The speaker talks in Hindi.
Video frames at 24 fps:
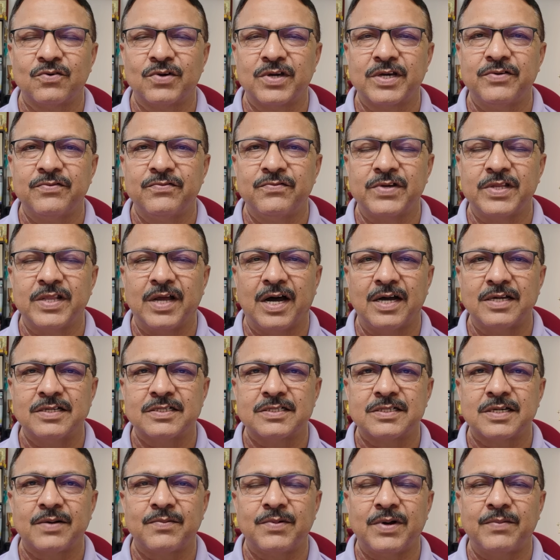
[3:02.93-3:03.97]
क्योंकि
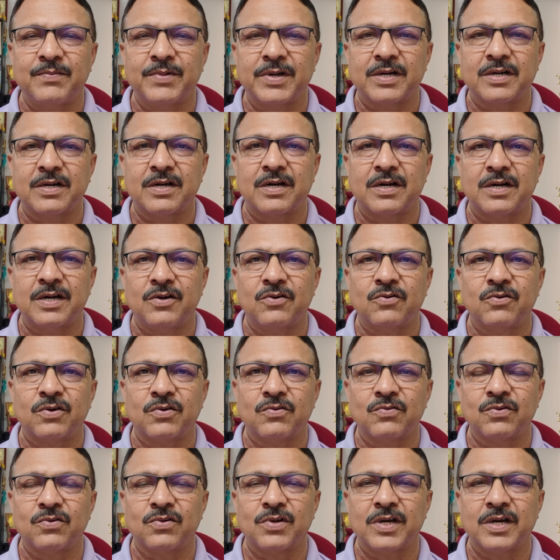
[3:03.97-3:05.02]
विधानसभा में खड़े
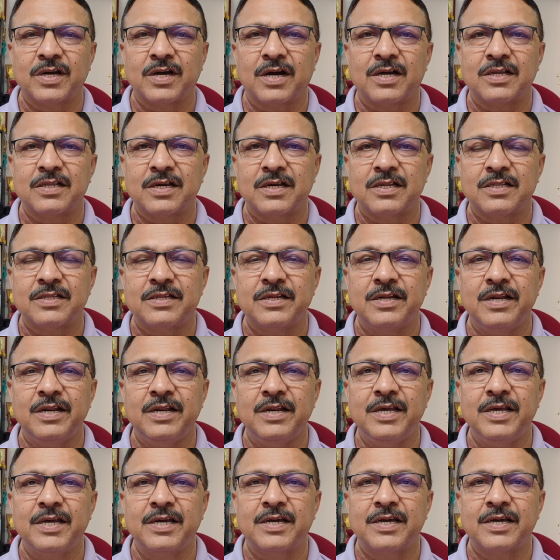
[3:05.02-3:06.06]
होकर उन्होंने कहा था
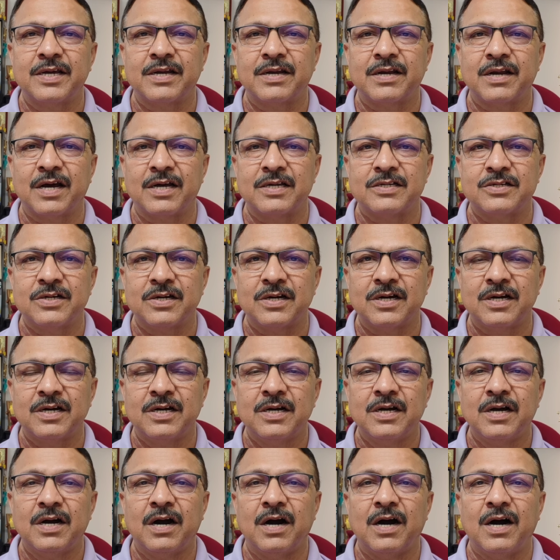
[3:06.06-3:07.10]
दिल्ली के राजा
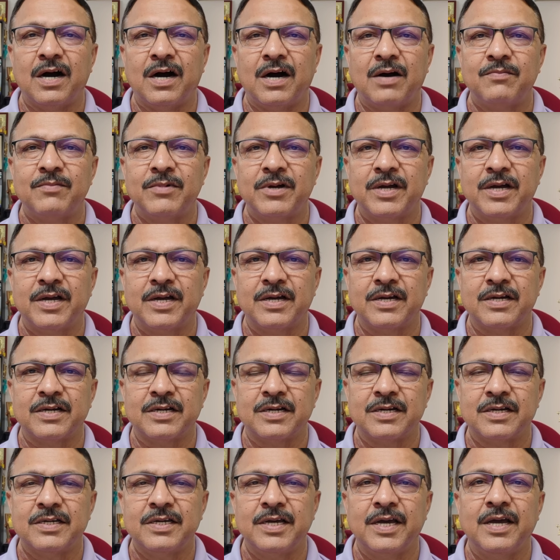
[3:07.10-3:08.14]
हम हैं
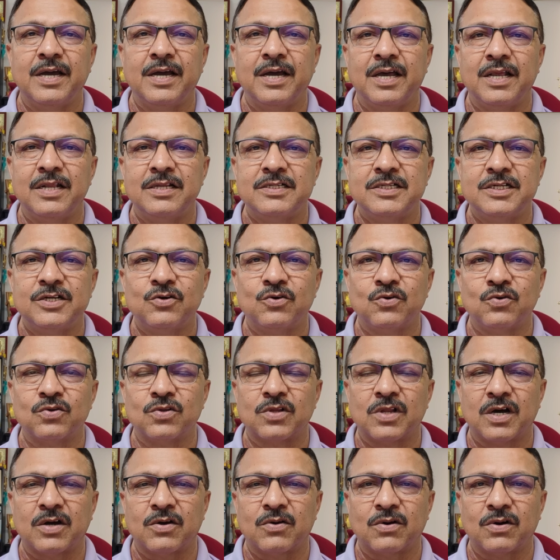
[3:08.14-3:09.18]
ये एलजी
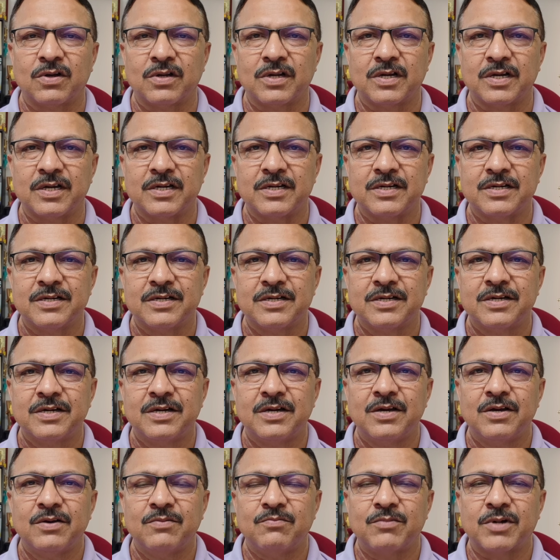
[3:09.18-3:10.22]
होता कौन है
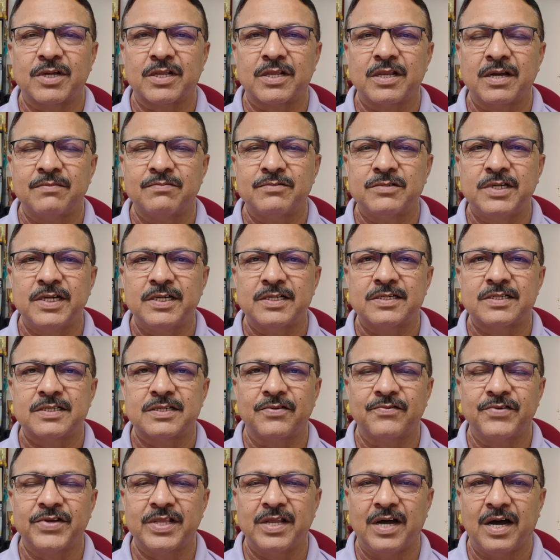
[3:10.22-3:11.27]
मतलब जिस
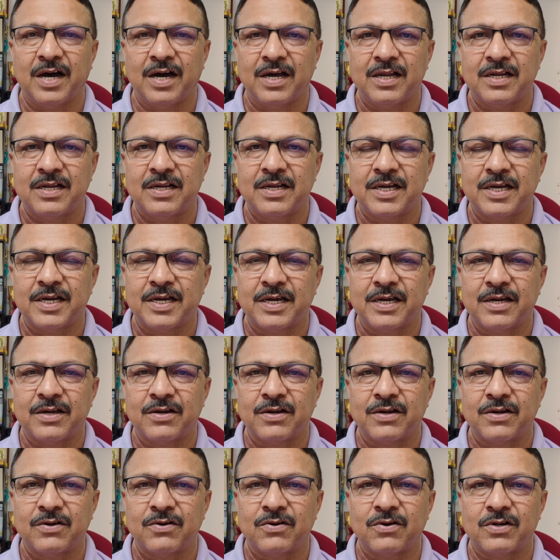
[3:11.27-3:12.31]
संविधान ने
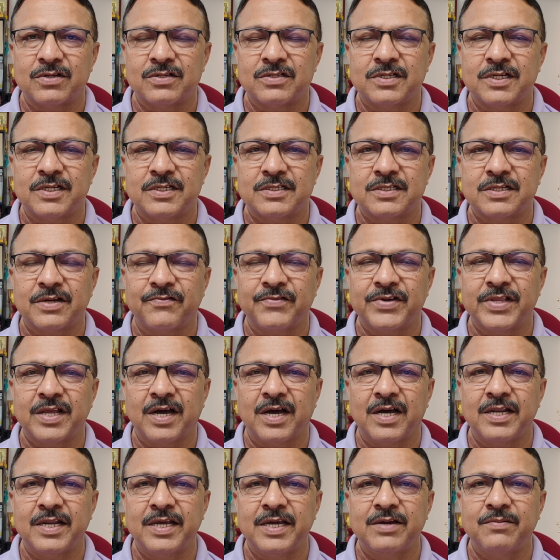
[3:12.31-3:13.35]
और जिस
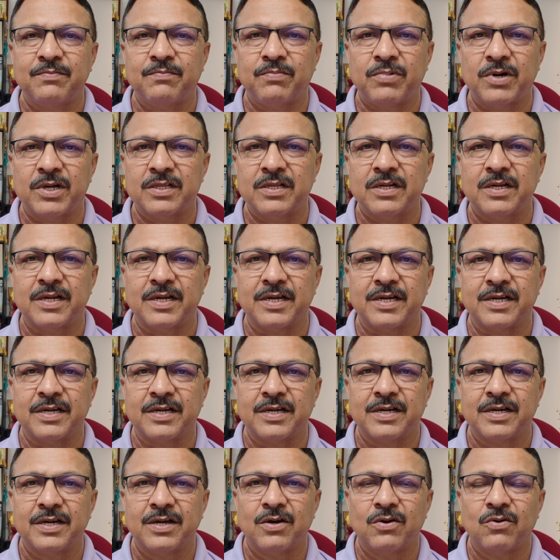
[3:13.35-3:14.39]
संविधानिक पद ने
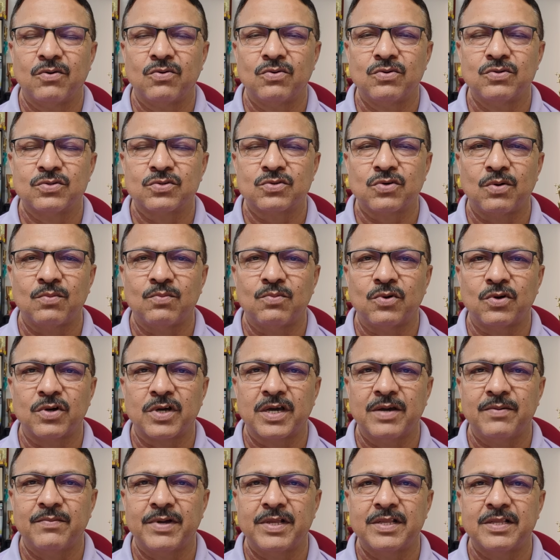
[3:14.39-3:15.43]
उसको
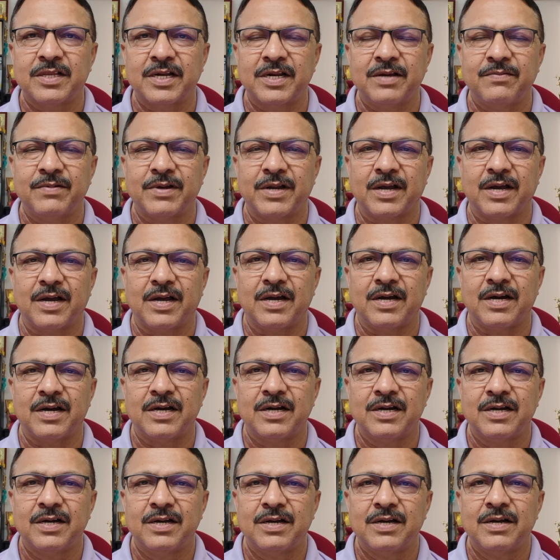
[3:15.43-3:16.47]
मुख्यमंत्री बनाया